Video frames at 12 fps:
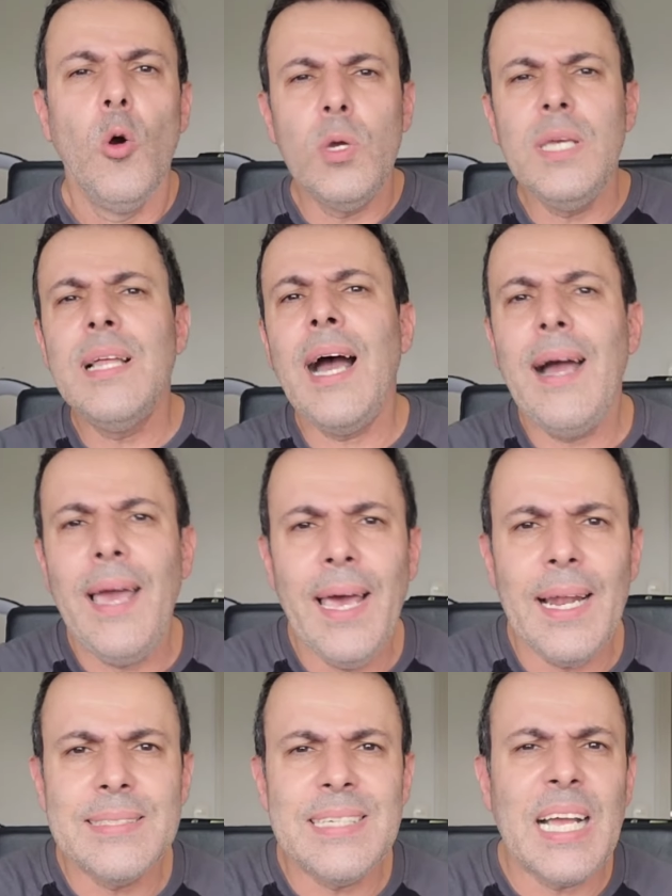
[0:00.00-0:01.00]
o que dá a
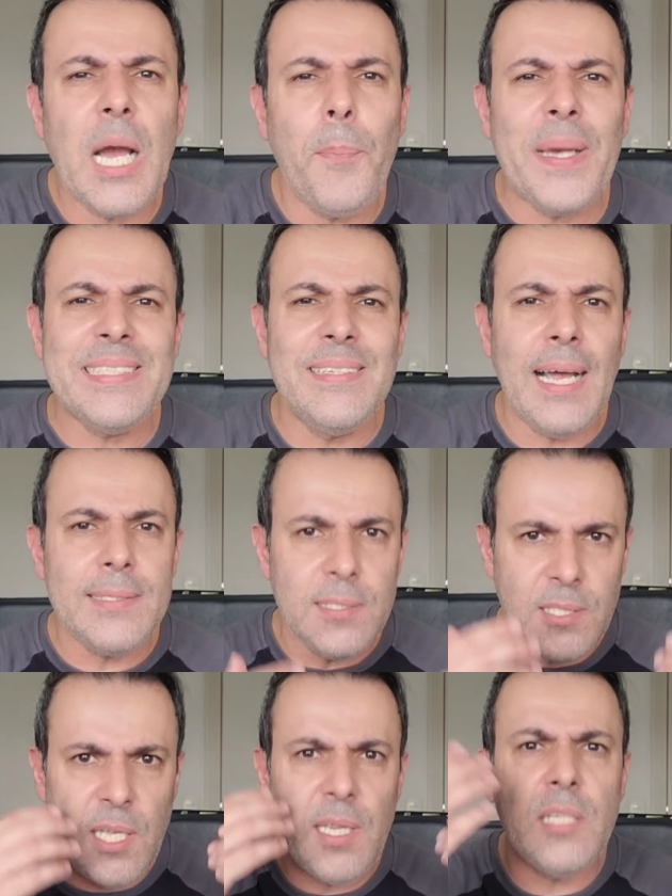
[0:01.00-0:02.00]
elas a capacidade
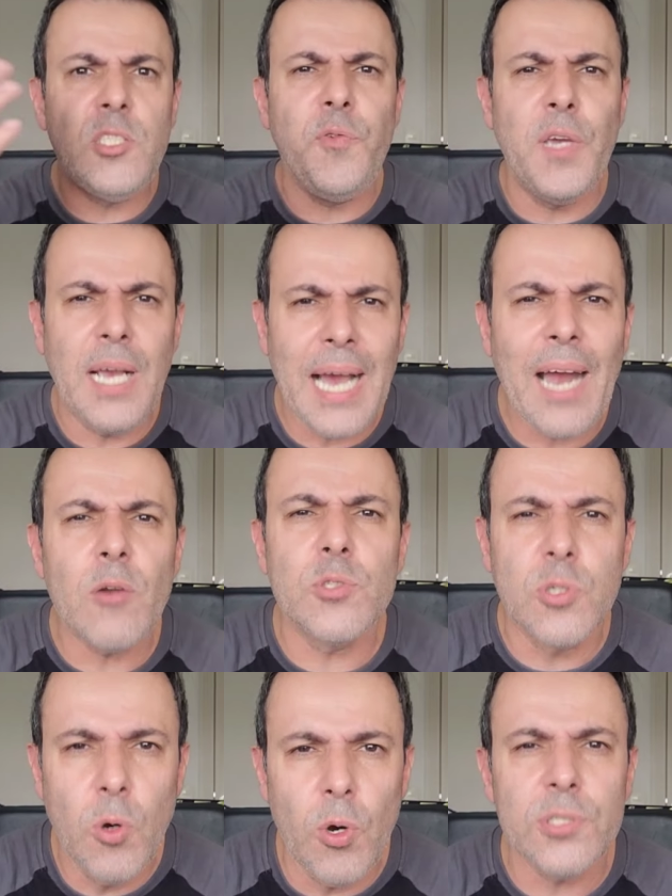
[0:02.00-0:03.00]
de identificar
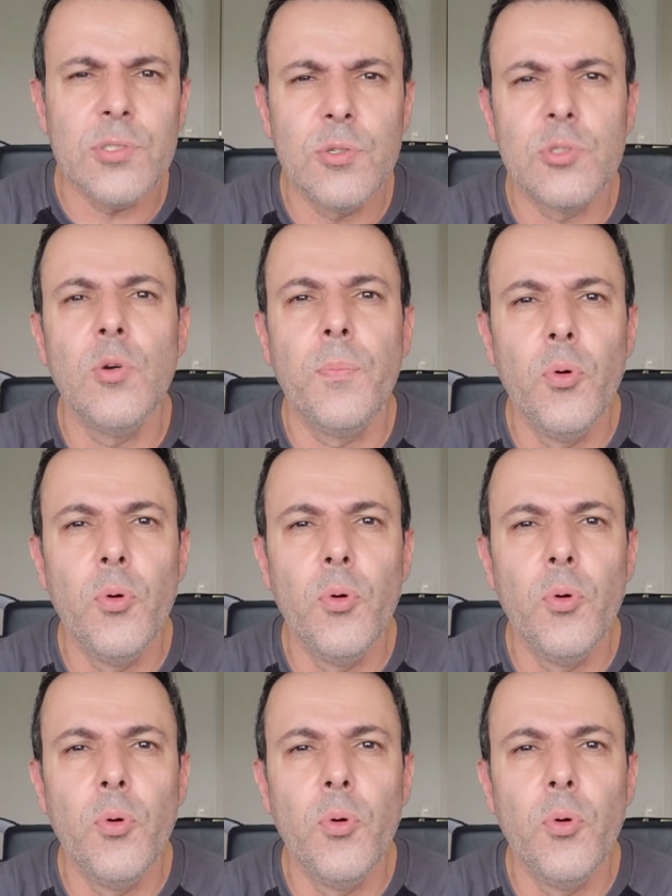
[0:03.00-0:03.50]
os gostos do